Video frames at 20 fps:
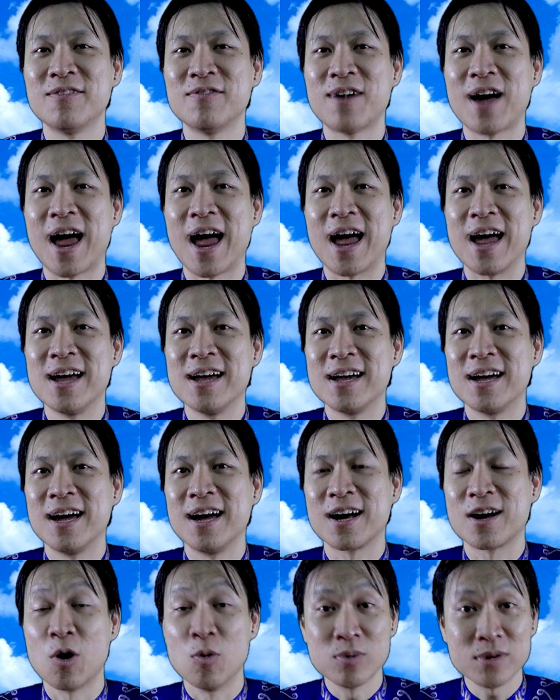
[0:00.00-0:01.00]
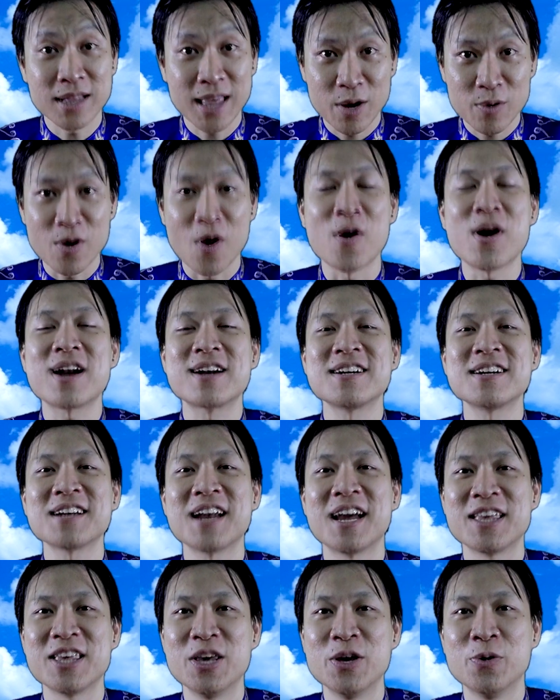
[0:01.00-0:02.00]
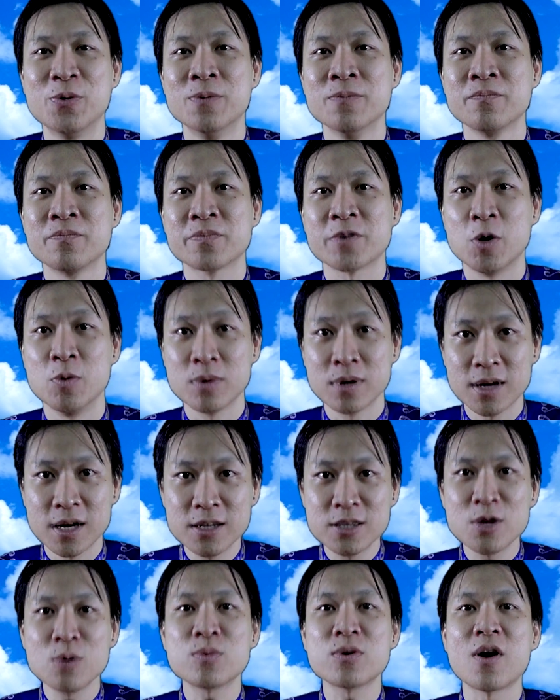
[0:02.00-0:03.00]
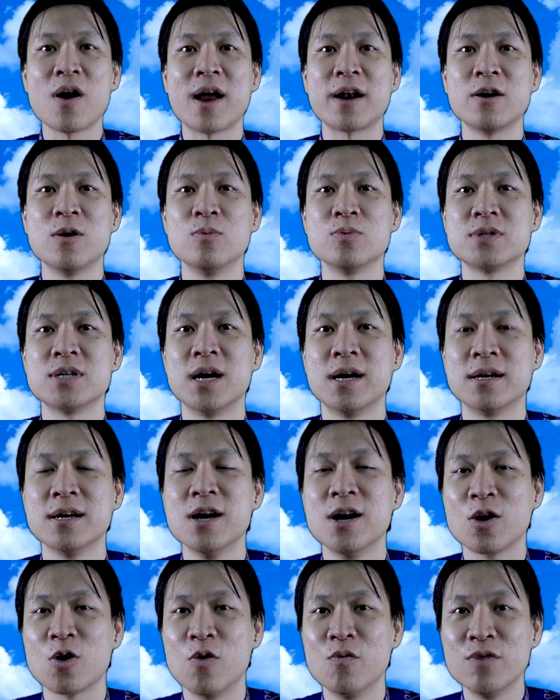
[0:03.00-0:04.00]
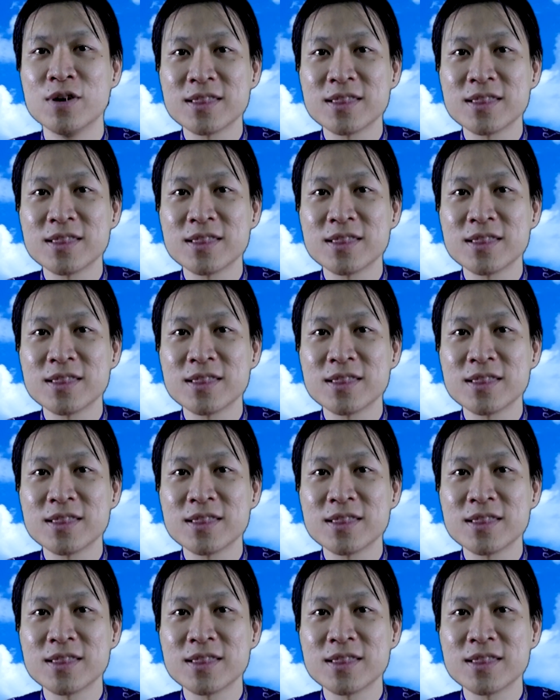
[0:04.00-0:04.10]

và cũng theo dõi anh rất là nhiều cũng kính chúc cho anh Hùng Trần cùng